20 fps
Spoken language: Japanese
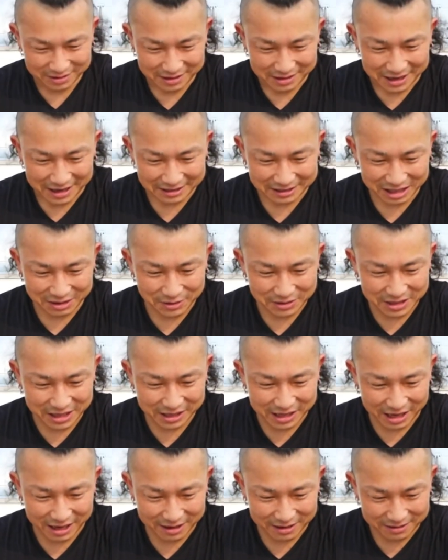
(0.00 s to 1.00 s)
あったまってき
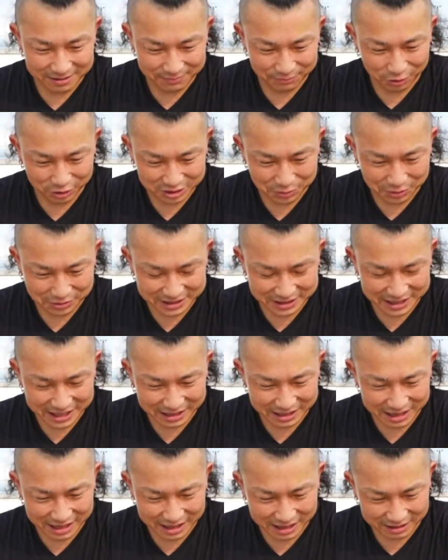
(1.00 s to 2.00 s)
たぼちぼちいい
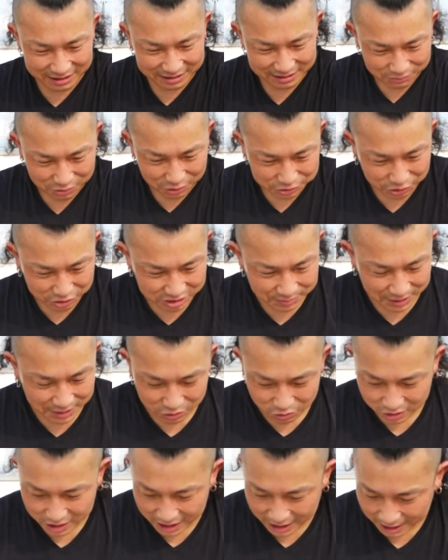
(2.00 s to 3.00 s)
かなもう少し待
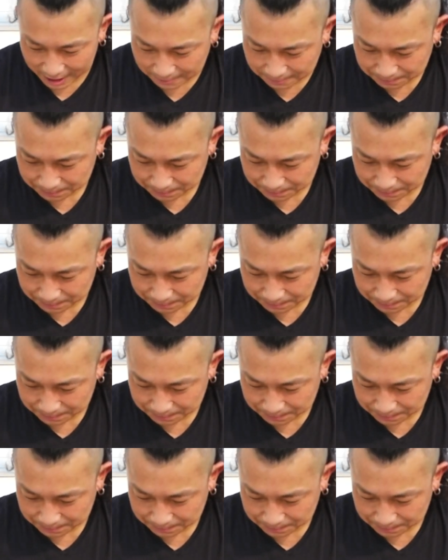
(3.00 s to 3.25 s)
とうか